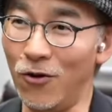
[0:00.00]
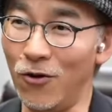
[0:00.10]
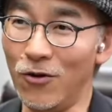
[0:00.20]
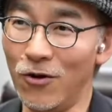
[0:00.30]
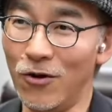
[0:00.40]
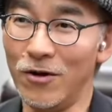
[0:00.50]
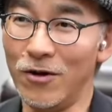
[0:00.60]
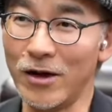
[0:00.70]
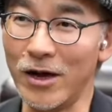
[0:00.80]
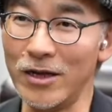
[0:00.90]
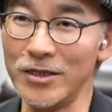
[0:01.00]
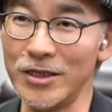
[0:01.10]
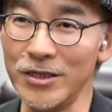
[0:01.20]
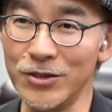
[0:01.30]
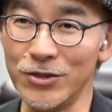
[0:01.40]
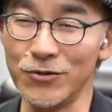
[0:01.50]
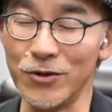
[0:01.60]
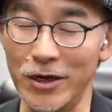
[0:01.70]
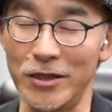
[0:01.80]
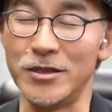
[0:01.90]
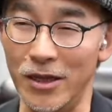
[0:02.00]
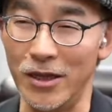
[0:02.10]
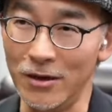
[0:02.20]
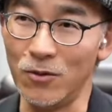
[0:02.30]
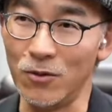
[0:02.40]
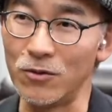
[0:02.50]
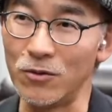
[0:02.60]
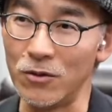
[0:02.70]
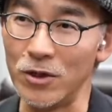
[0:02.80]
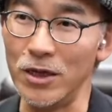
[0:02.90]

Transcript: うん感心するわけですね、うん、本当に。